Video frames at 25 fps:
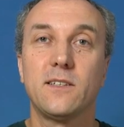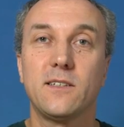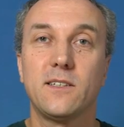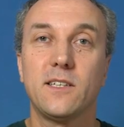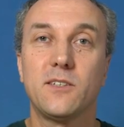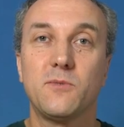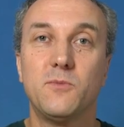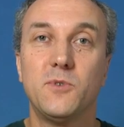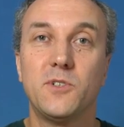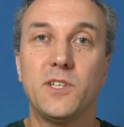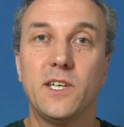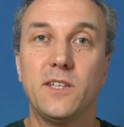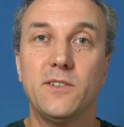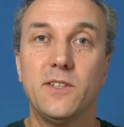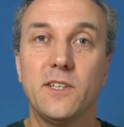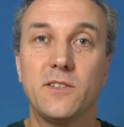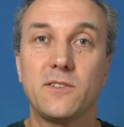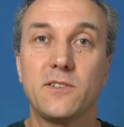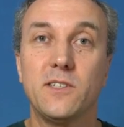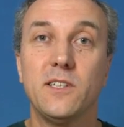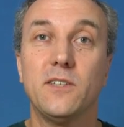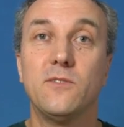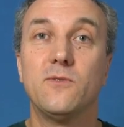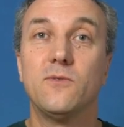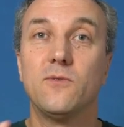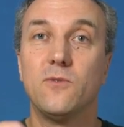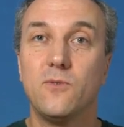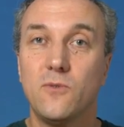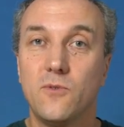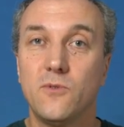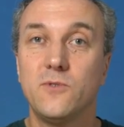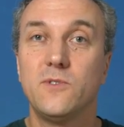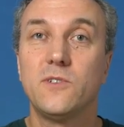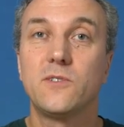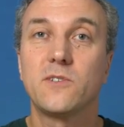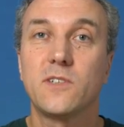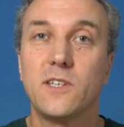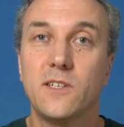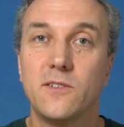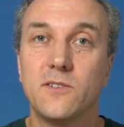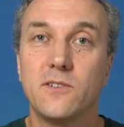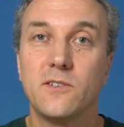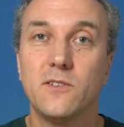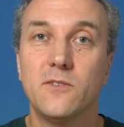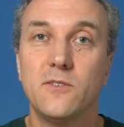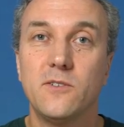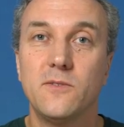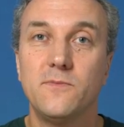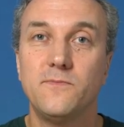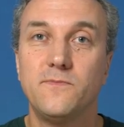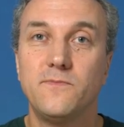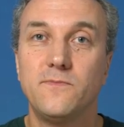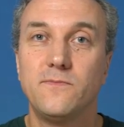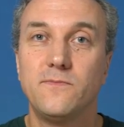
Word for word: das muss anders gehen. Und das kann es auch.